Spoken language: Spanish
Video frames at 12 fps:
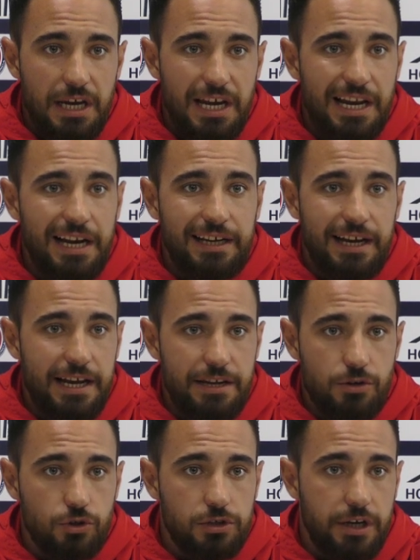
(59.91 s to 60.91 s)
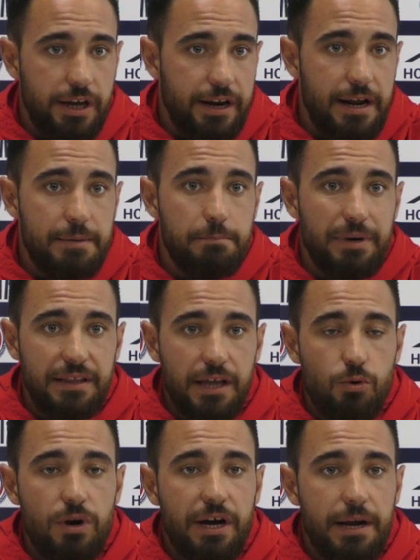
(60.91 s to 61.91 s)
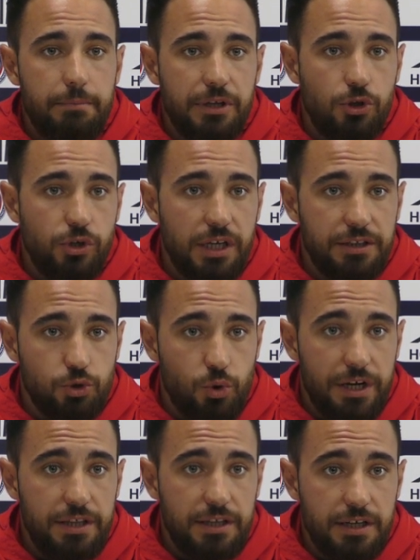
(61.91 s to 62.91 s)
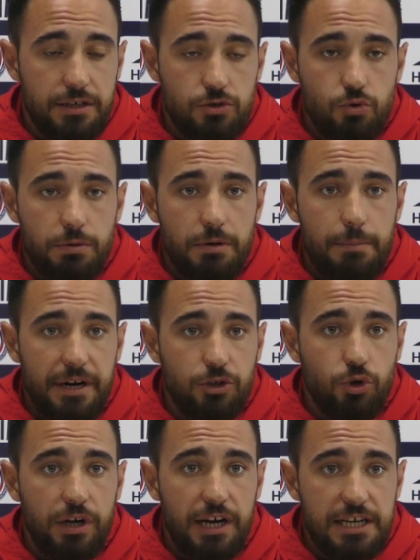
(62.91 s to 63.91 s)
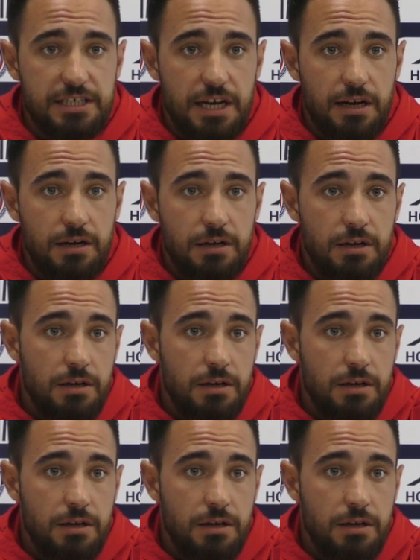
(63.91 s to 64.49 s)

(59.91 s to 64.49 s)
en el que ellos querrán brindar una gran victoria ante su gente, su primer partido en casa,